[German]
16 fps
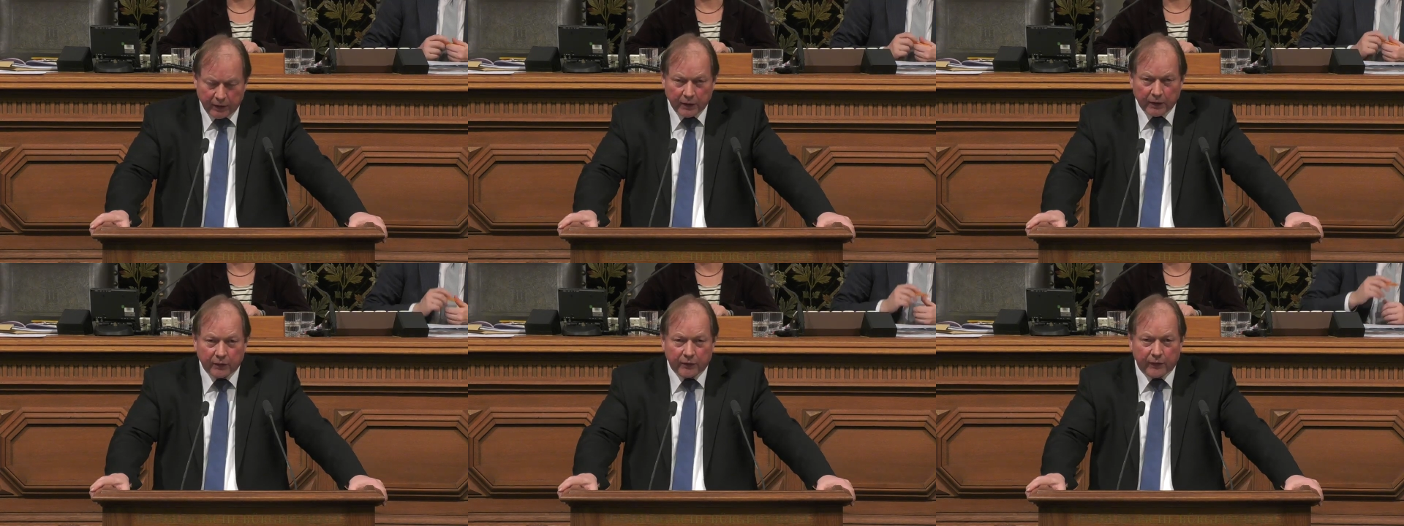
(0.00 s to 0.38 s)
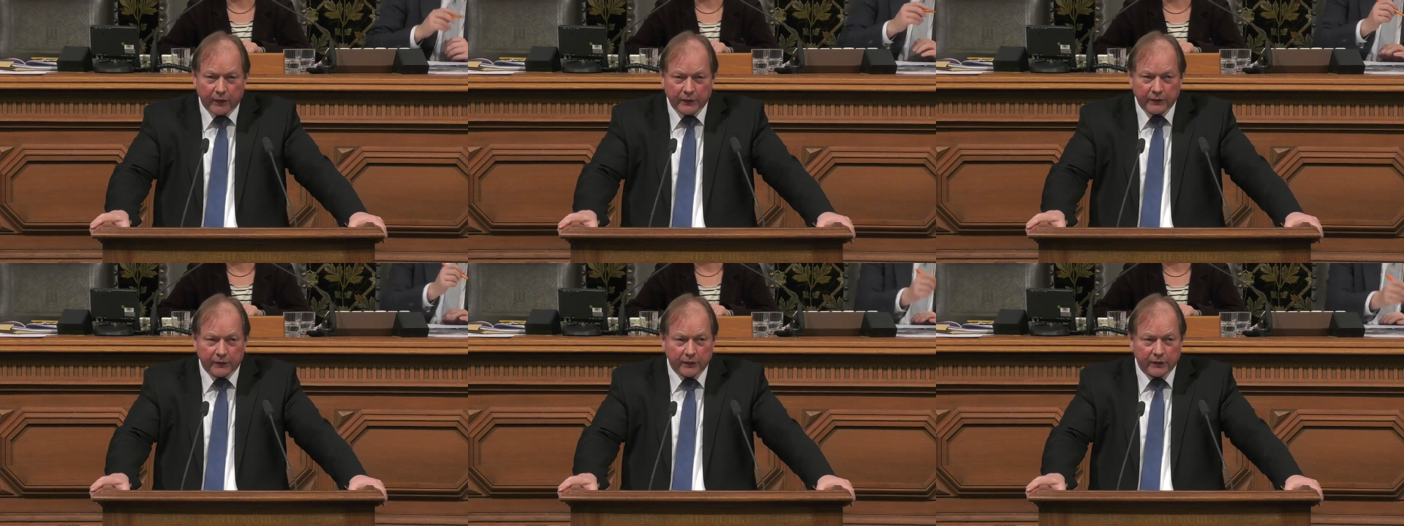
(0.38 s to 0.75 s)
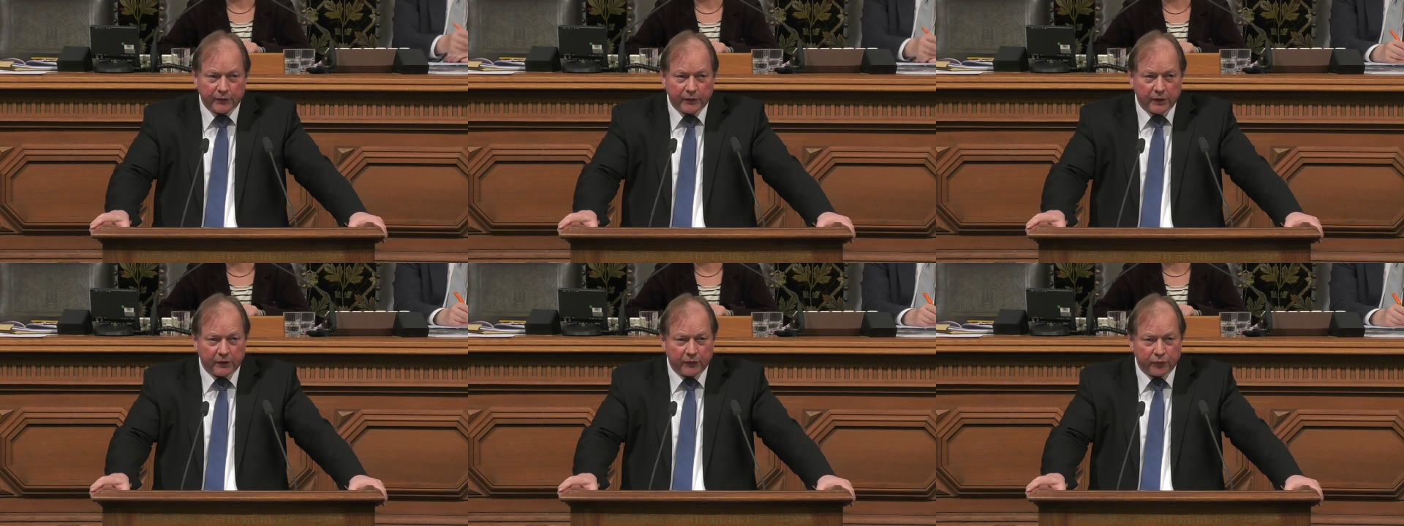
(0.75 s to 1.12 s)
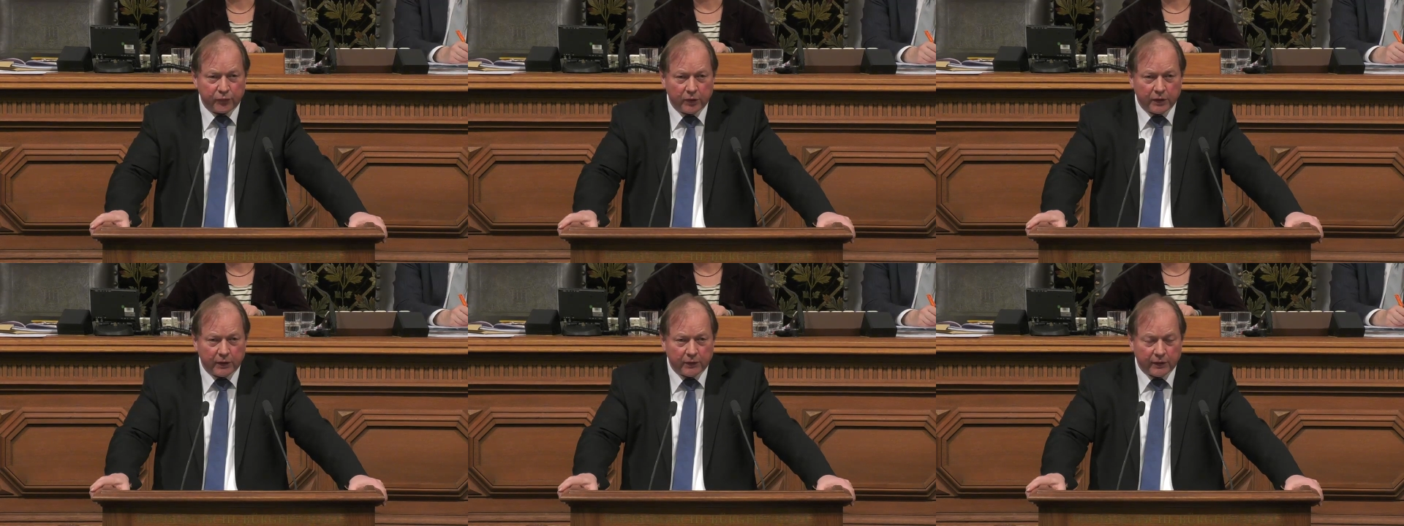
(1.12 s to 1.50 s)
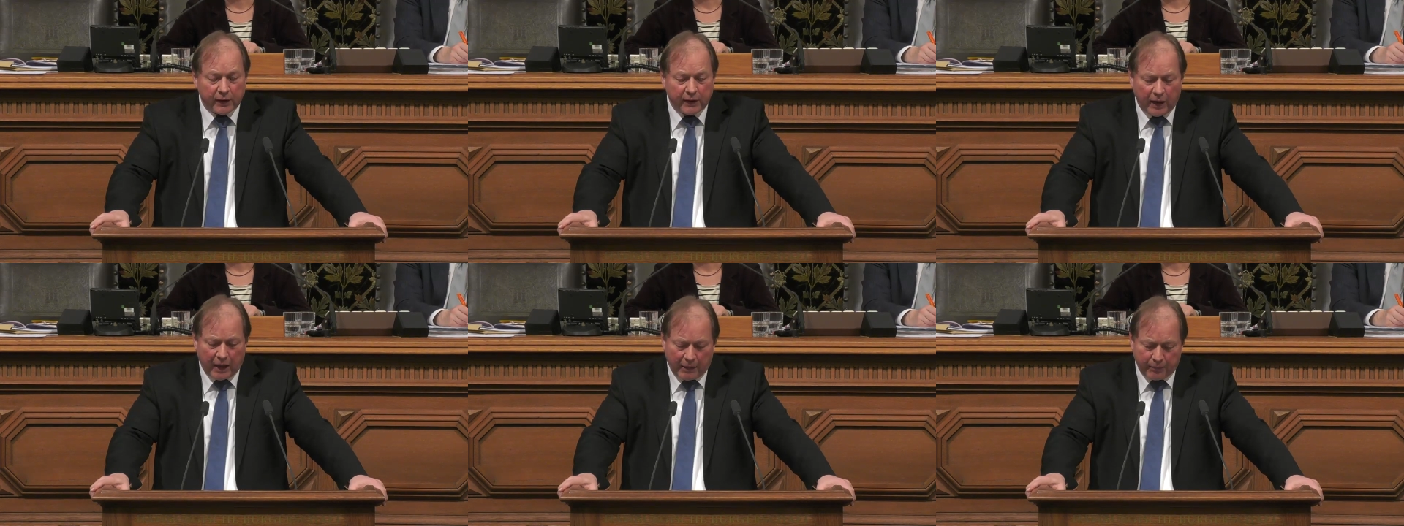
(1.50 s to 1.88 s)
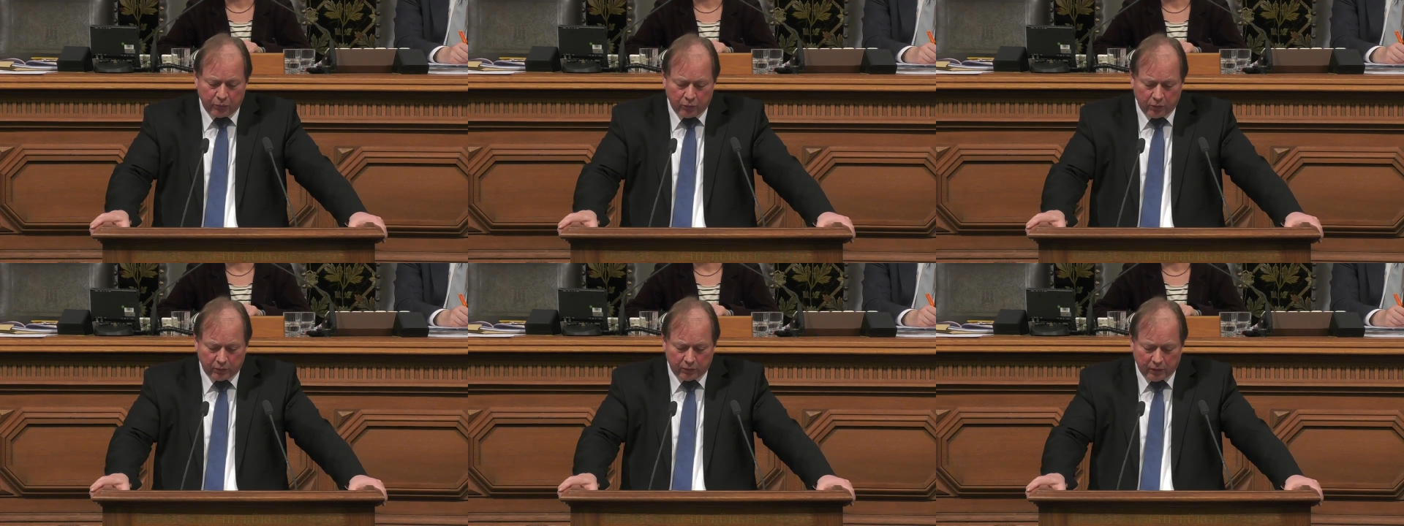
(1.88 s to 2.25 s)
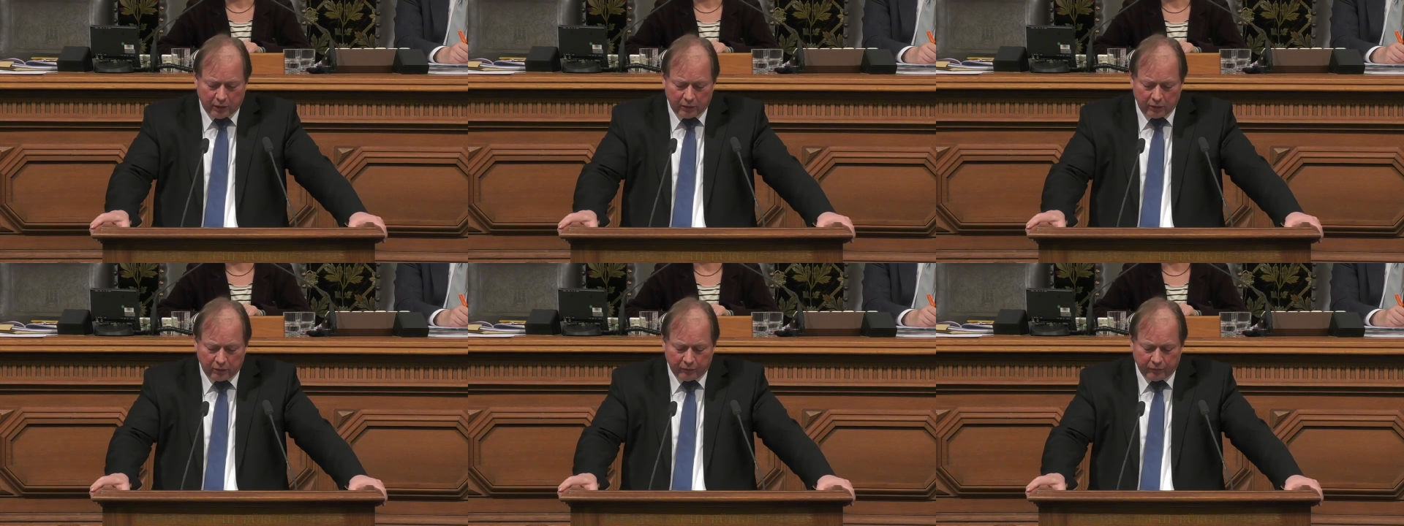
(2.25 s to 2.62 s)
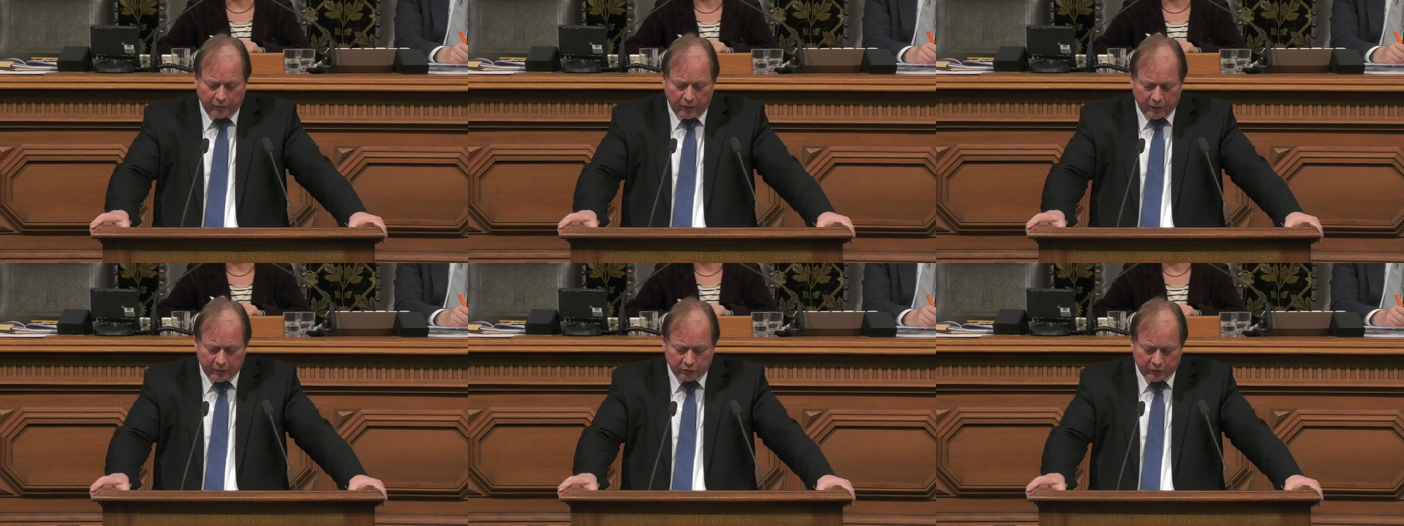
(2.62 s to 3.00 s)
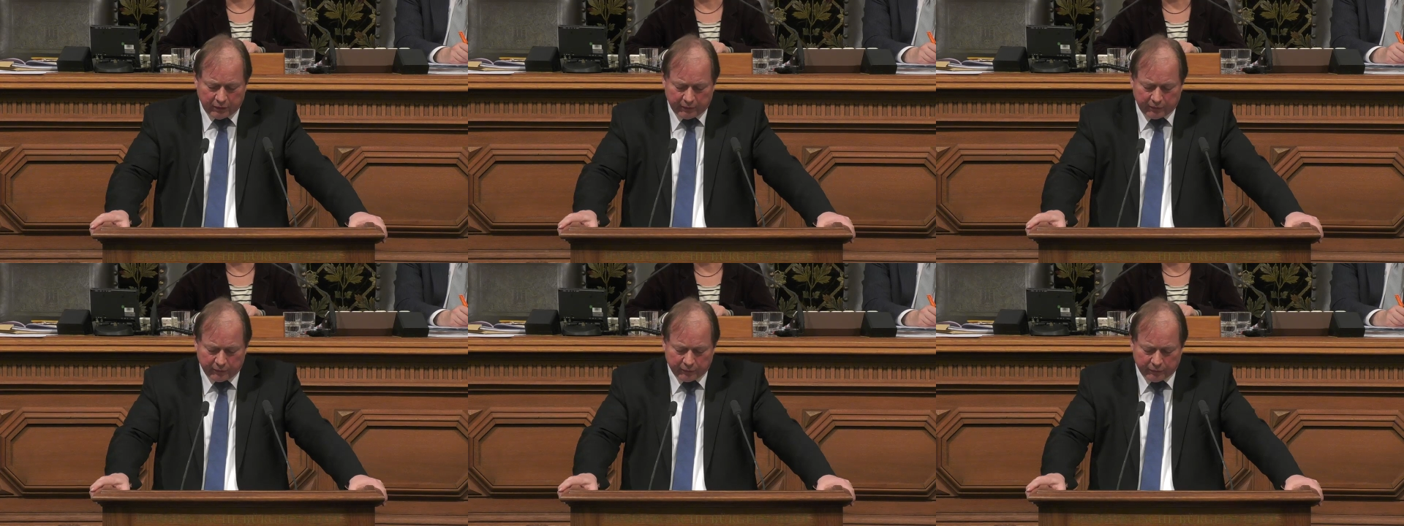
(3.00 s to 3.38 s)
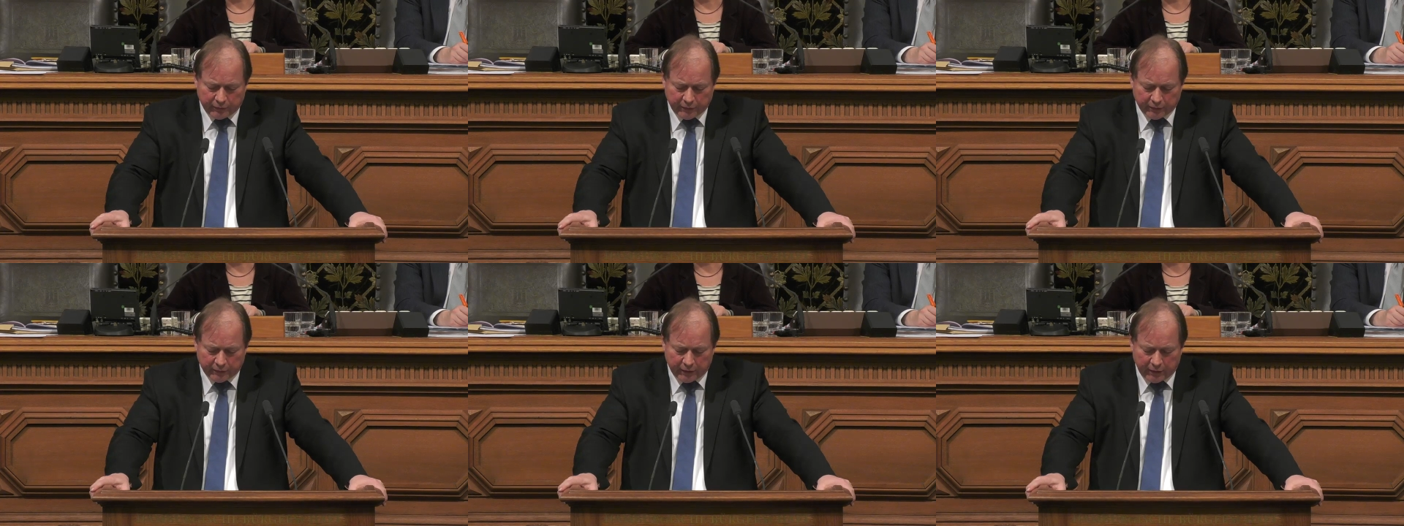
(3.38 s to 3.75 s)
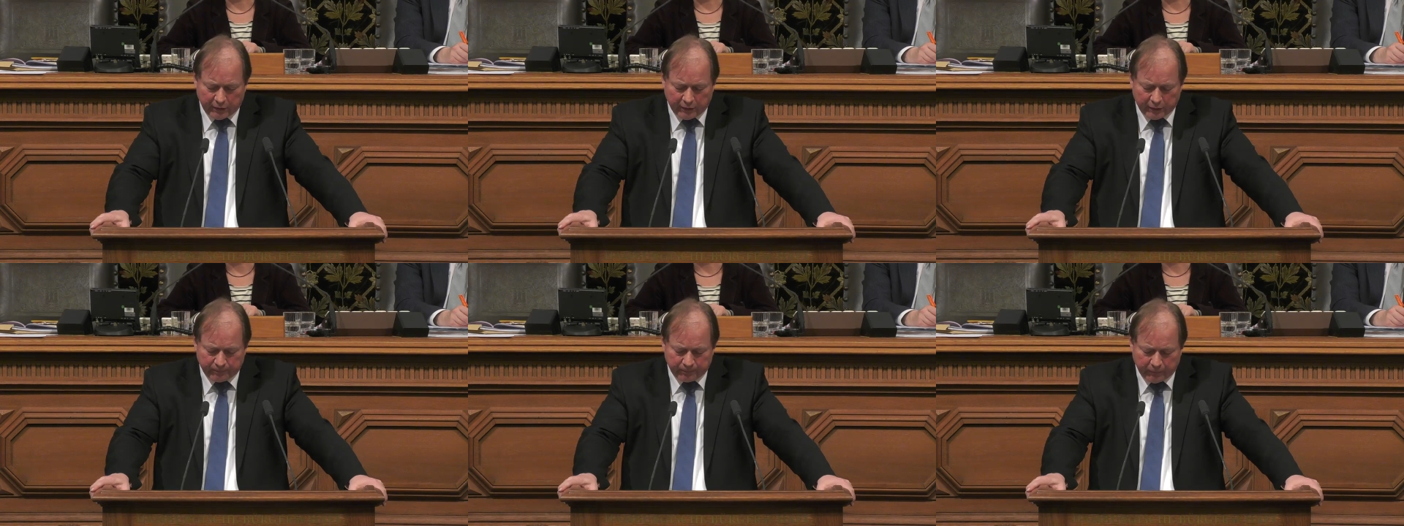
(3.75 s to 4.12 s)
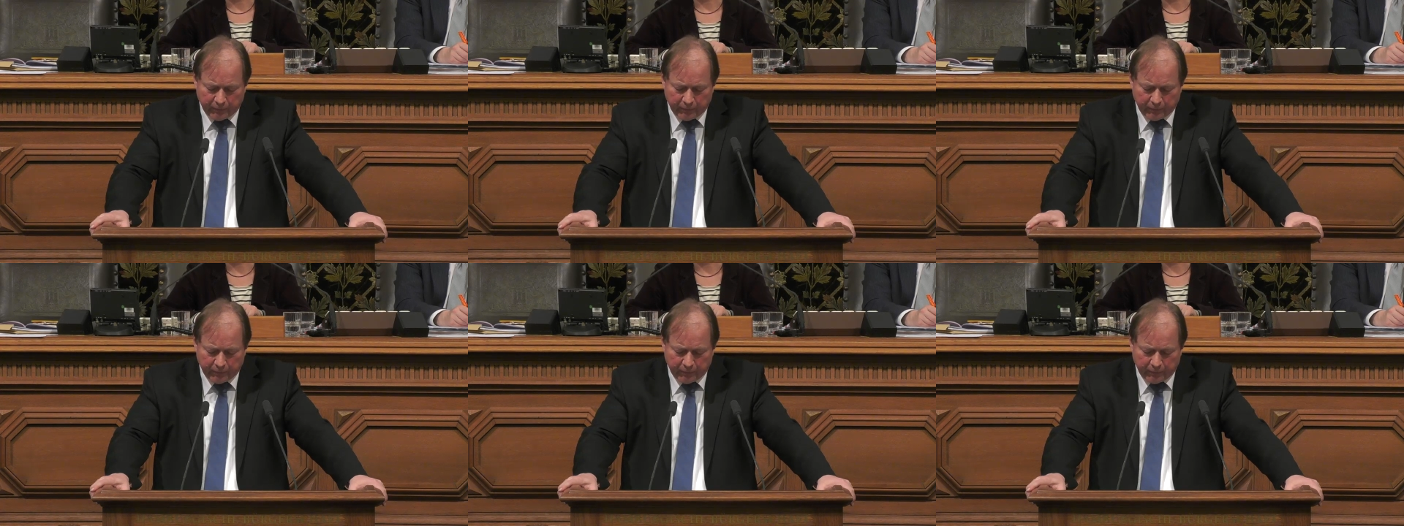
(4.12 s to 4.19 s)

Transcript: Zweitens sind wir dafür, dass eine Aburteilung vor Ort stattzufinden hat.